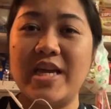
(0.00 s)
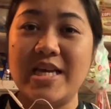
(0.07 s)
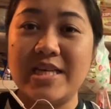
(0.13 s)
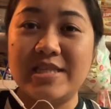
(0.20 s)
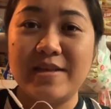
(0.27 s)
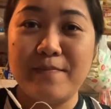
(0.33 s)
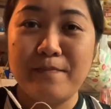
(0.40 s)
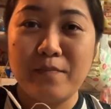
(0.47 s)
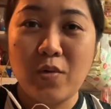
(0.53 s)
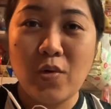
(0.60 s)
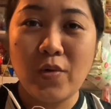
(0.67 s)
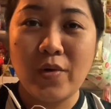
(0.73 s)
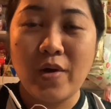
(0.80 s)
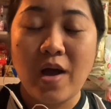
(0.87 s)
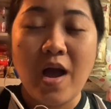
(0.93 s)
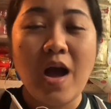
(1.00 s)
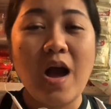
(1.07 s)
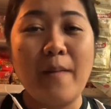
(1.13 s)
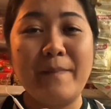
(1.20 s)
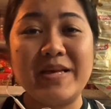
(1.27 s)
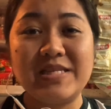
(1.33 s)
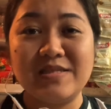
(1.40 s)
naisip mong
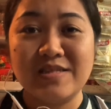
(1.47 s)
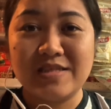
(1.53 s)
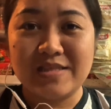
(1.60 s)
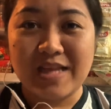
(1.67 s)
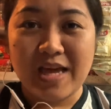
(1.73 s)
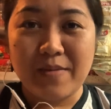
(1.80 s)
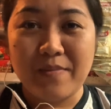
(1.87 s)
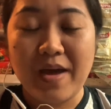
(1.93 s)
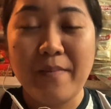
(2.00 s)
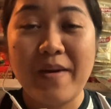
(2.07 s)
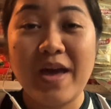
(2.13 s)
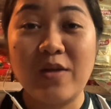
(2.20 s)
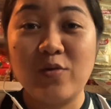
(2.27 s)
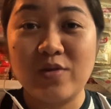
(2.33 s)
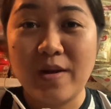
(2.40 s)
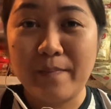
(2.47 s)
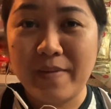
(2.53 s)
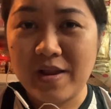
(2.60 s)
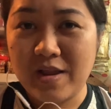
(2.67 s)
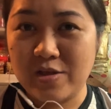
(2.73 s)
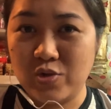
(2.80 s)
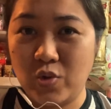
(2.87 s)
business name, eh meron na
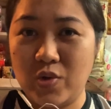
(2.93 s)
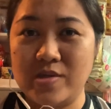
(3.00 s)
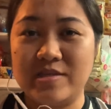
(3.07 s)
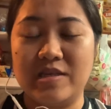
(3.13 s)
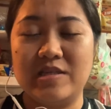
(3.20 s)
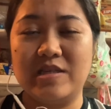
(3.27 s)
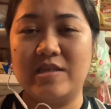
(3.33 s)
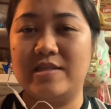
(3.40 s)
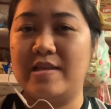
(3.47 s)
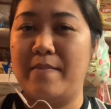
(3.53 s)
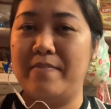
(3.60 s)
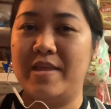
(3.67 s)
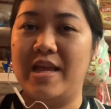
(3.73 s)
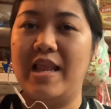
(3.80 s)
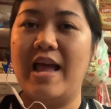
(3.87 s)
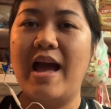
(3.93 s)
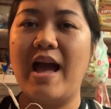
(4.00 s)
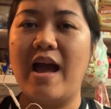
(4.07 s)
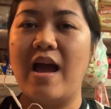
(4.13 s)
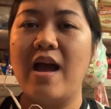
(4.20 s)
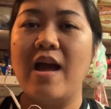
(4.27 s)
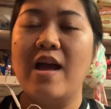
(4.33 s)
pala doon sa system
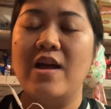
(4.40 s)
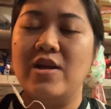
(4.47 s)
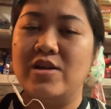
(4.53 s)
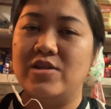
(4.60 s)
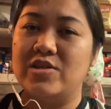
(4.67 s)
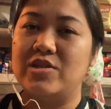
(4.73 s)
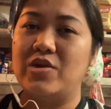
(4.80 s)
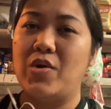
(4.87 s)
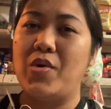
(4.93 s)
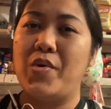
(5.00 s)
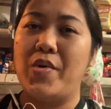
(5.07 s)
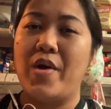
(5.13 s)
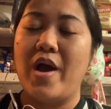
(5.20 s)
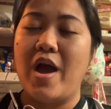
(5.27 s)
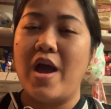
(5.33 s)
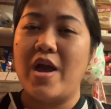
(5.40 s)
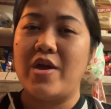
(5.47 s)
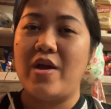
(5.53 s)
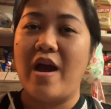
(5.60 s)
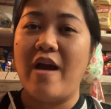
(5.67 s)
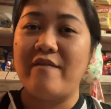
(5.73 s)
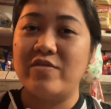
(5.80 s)
nila. So,
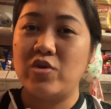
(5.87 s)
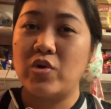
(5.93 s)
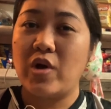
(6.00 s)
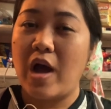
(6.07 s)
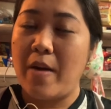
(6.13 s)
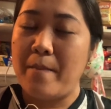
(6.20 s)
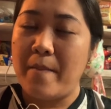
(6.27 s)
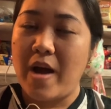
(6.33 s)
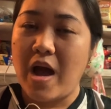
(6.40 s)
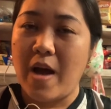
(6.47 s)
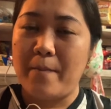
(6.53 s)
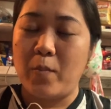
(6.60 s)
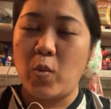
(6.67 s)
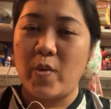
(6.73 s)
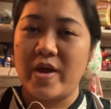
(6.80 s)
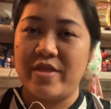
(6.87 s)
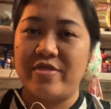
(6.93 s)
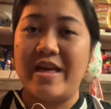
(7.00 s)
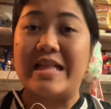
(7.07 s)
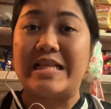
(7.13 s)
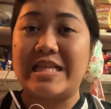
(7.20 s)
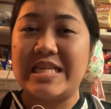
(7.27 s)
you have to come up with
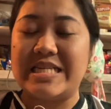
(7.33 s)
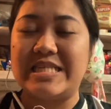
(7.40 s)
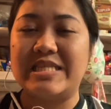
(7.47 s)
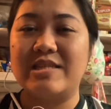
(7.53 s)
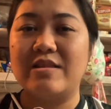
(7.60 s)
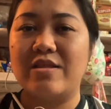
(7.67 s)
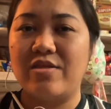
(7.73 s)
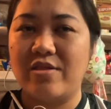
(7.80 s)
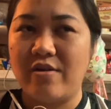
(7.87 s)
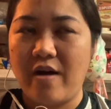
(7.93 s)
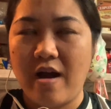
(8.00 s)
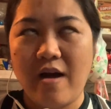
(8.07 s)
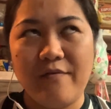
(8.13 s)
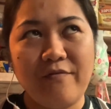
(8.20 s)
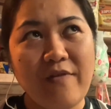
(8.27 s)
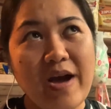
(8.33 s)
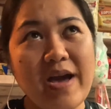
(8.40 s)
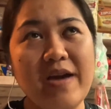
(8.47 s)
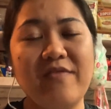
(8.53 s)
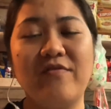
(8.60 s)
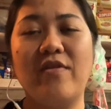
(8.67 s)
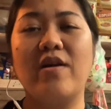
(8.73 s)
at least 5 uh, ah,
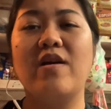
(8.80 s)
five,